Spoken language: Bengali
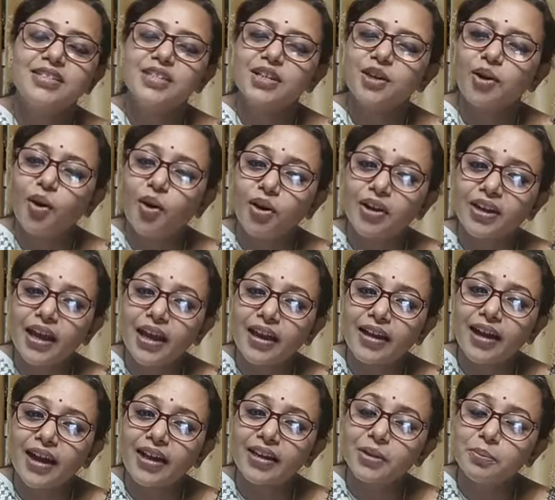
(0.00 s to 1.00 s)
যে ঘরে
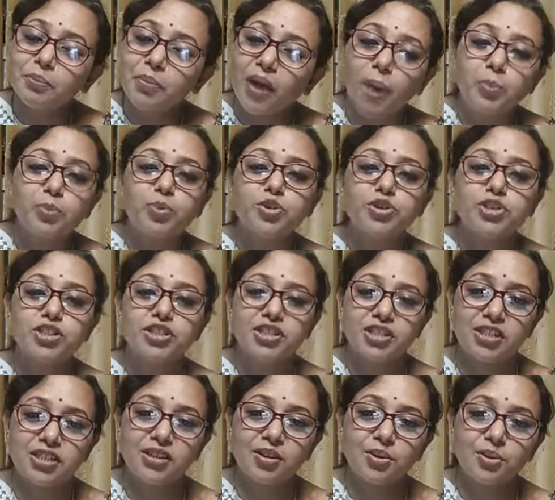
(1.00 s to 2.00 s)
একখানি পাপস
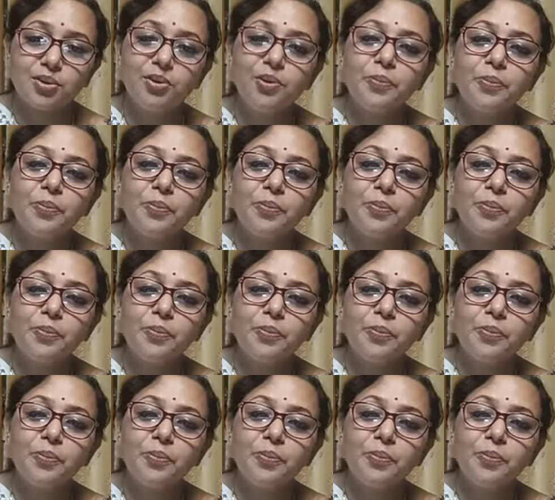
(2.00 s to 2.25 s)
ছিল